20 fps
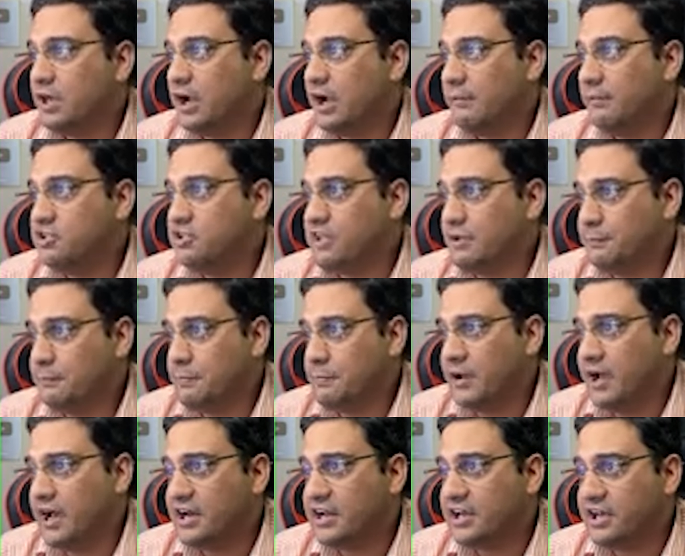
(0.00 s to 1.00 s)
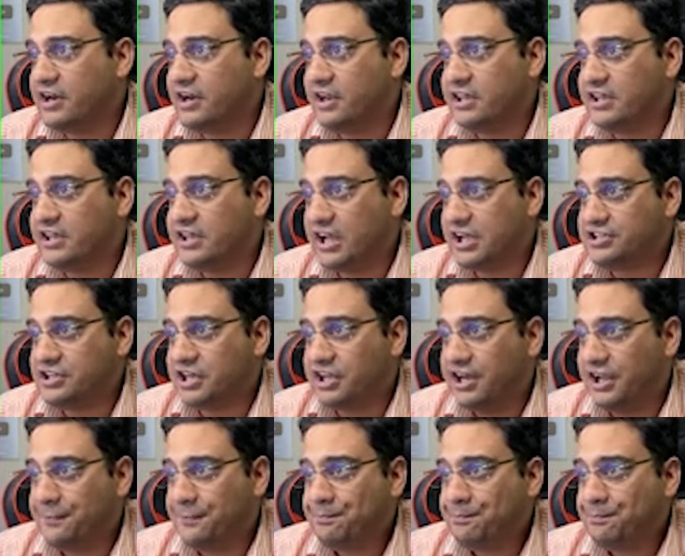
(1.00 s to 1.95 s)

अभी जयपुर में हायर कर रहे हैं क्या चाह रहे हैं